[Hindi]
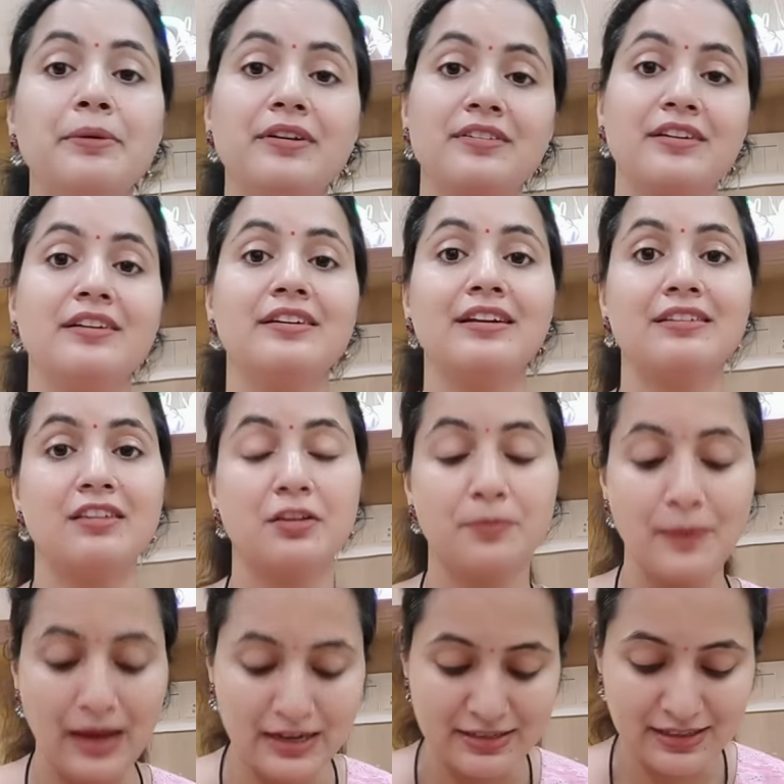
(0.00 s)
परसेंट ड्रेसेस
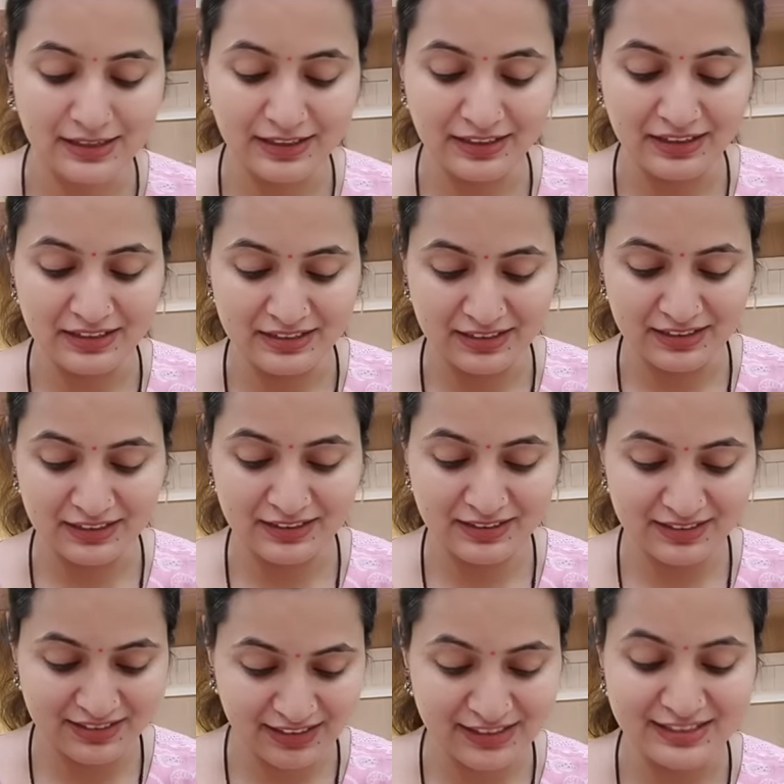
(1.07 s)
पर आजकल ग्रीन कलर
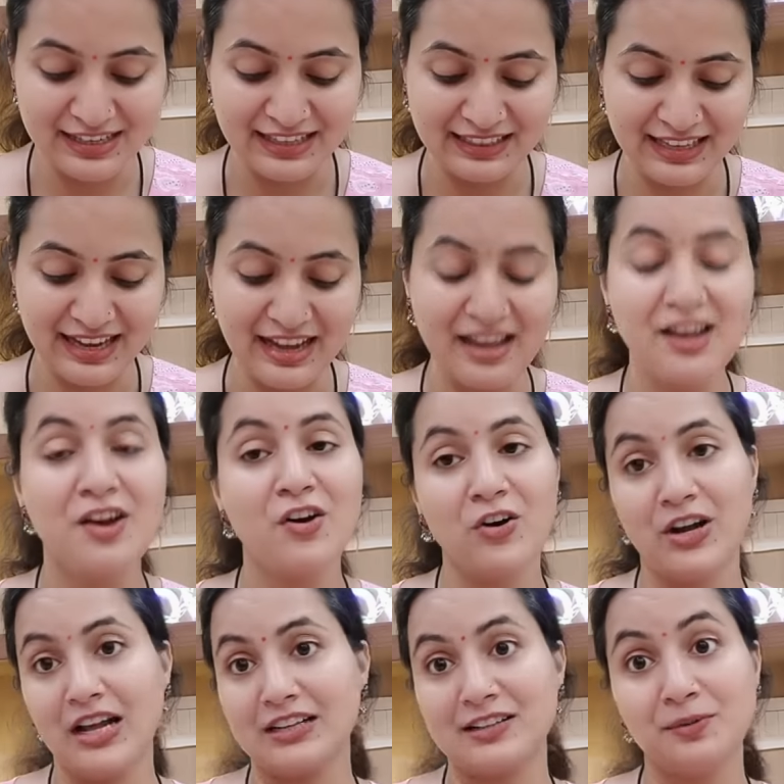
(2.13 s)
चल जाता है
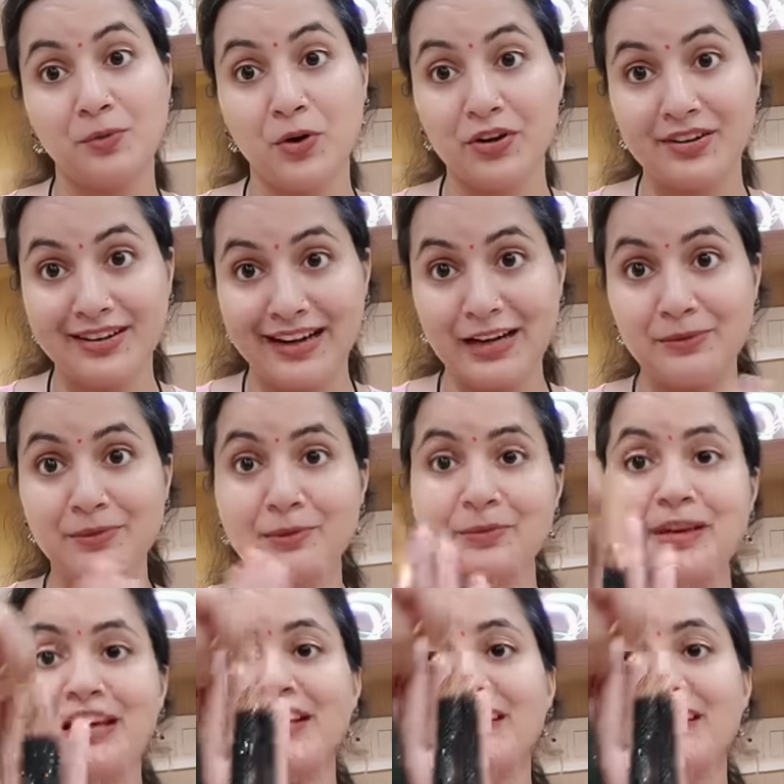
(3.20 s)
और आजकल बहुत ट्रेंड में भी है